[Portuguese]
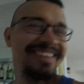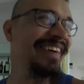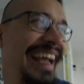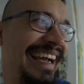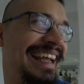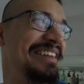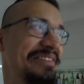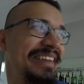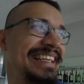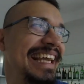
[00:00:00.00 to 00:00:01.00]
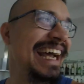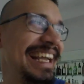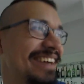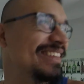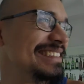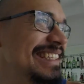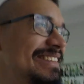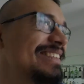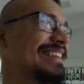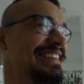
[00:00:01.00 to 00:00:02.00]
cueca, aí, enfim. Ai,
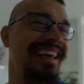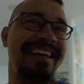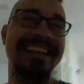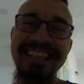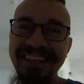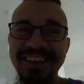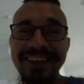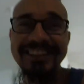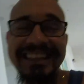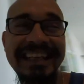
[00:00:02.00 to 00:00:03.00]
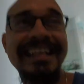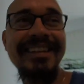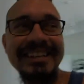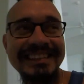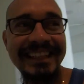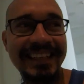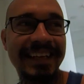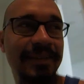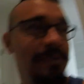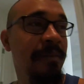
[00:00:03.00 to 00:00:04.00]
cabeção. Entendedor, entendedores
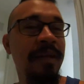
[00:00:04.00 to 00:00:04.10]
entenderão.